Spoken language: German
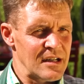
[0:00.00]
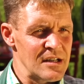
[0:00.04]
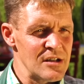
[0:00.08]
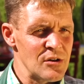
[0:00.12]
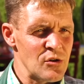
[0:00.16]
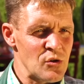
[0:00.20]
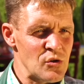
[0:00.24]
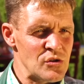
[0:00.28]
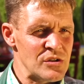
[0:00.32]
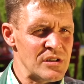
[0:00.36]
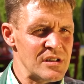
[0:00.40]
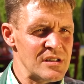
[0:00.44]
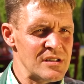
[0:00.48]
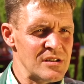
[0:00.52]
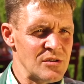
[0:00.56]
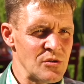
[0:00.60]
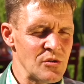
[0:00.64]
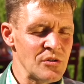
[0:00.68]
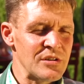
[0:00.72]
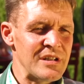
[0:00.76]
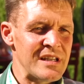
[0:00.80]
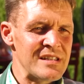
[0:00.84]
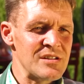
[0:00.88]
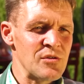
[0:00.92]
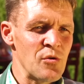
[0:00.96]
Grillrostes
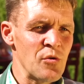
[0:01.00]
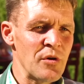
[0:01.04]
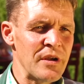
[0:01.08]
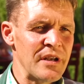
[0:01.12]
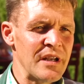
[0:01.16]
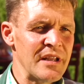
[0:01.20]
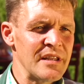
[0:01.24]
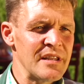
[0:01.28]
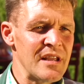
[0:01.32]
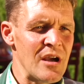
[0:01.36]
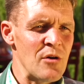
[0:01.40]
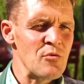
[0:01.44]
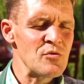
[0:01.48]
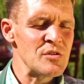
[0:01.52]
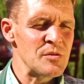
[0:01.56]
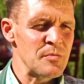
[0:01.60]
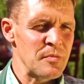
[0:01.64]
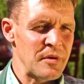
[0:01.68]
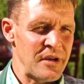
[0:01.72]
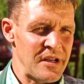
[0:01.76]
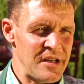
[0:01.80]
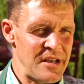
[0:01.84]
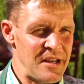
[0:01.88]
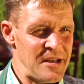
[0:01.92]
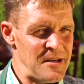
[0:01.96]
durch das sogenannte
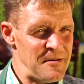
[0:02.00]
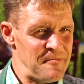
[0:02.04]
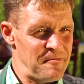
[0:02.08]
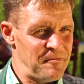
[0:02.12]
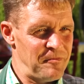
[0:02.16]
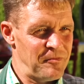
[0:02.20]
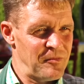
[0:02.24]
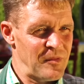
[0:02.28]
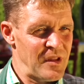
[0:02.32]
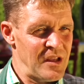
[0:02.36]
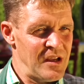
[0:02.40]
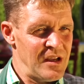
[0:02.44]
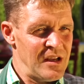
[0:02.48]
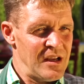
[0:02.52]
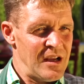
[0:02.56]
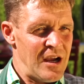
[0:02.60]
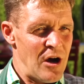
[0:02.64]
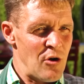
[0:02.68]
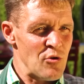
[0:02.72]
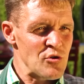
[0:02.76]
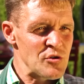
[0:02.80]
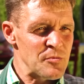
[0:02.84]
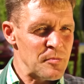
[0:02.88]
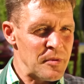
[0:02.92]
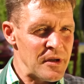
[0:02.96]
Ausbrennen.
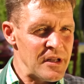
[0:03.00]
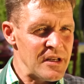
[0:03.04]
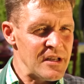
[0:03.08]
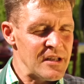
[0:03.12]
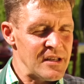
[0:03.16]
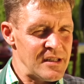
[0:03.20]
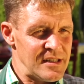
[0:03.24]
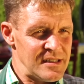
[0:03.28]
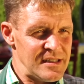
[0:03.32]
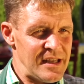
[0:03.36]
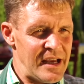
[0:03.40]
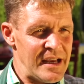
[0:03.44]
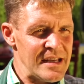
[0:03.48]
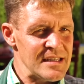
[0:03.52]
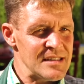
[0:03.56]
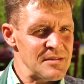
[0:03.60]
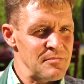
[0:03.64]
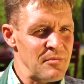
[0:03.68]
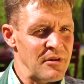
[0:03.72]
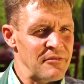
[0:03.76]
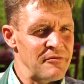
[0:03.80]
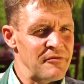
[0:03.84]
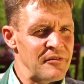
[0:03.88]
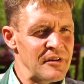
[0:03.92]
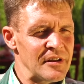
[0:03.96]
Ausbrennen, das
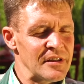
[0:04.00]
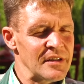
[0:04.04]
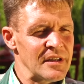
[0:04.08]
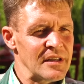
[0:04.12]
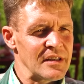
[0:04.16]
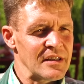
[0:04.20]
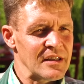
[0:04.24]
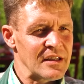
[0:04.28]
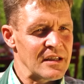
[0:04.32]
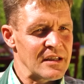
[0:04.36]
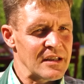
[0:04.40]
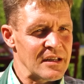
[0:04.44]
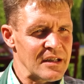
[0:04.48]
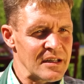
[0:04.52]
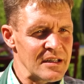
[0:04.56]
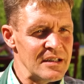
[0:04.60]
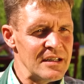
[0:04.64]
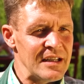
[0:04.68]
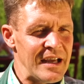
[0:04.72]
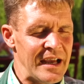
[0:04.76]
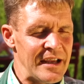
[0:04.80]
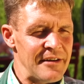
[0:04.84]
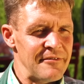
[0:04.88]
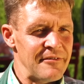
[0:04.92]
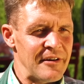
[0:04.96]
heißt, man fährt den
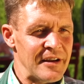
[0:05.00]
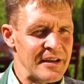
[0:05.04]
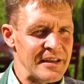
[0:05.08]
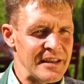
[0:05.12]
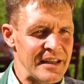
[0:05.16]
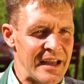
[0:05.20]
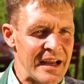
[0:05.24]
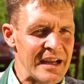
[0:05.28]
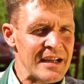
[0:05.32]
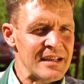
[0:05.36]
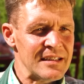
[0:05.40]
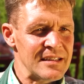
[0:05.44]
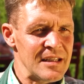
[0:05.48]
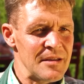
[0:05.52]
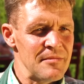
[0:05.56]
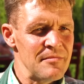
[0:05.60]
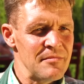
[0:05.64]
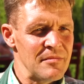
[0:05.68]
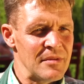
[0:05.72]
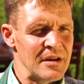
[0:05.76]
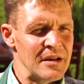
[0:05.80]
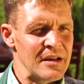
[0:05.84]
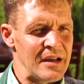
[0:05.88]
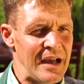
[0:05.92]
Grill einfach nach dem